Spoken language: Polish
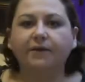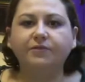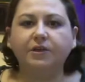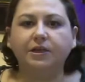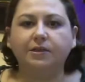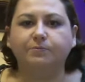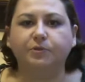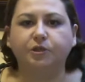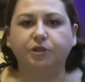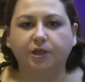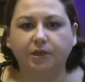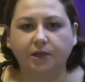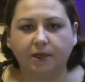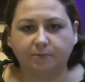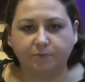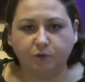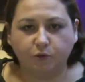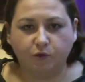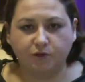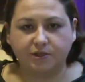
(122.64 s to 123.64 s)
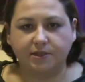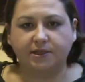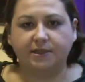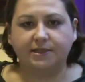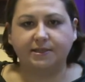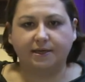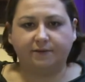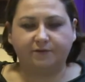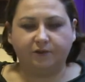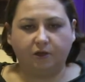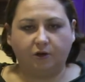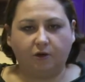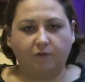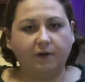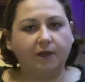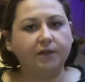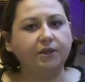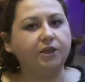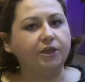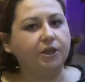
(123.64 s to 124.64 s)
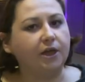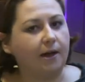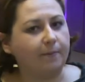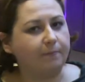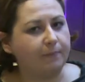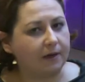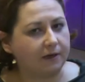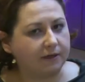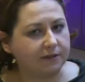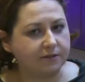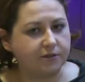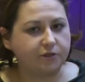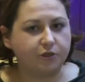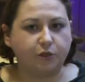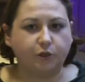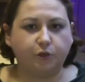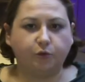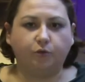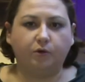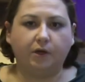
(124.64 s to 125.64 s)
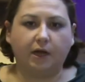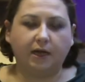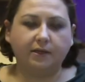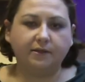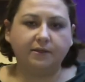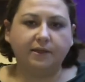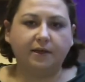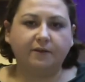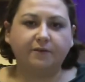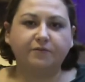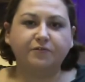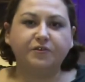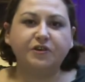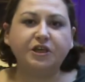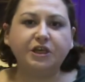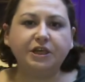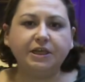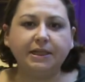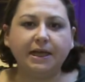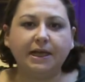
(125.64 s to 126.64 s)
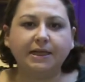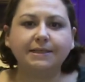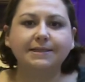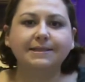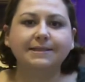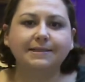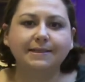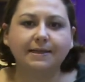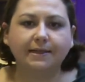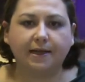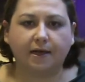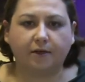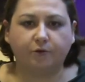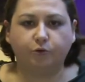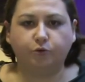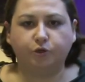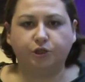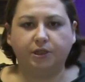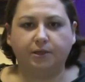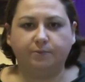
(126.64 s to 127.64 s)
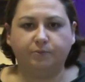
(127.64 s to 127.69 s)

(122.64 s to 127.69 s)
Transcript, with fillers: wielbicielek miłosnych zawirowań i aparycji Hugh Granta w kinach scenariusz na